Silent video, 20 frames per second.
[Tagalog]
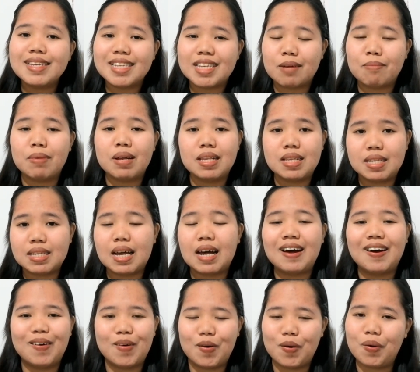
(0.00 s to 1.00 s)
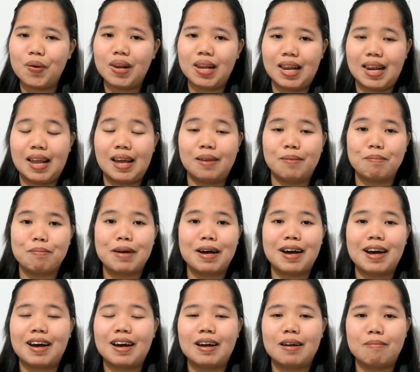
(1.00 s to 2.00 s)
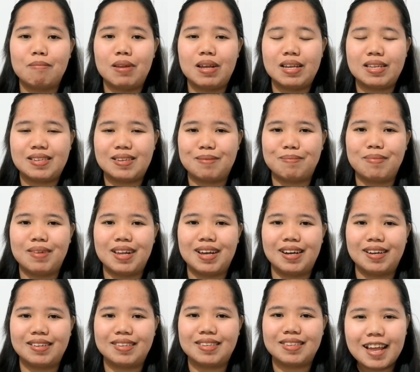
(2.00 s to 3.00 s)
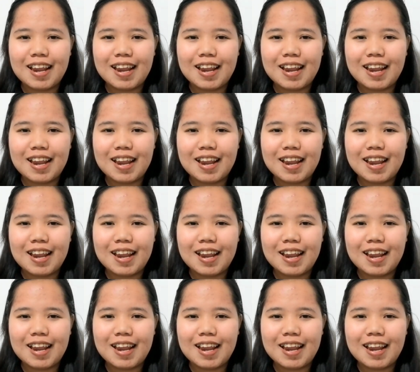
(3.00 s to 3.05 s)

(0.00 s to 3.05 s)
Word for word: sa bansang Holy Land mga kablesa vlog.